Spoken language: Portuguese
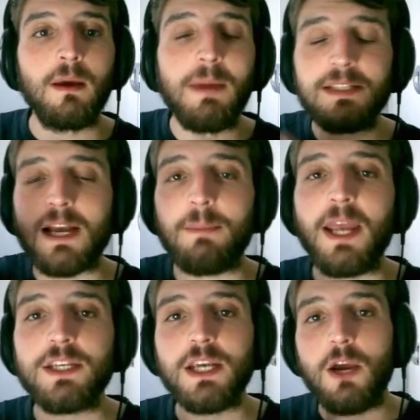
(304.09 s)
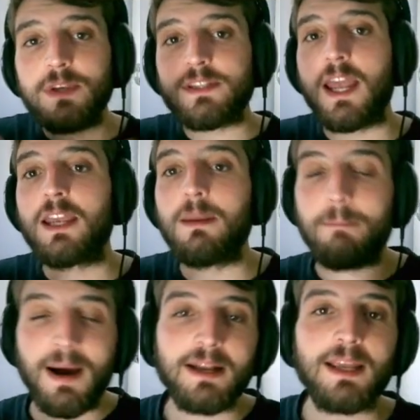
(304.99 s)
Basicamente, o staking,
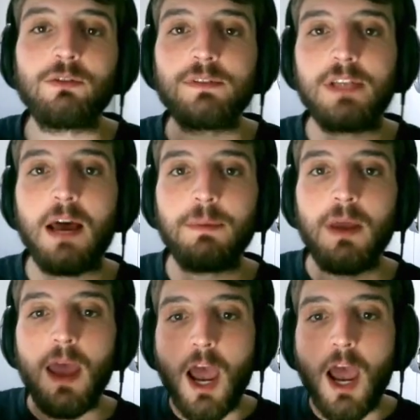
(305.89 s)
para quem não sabe,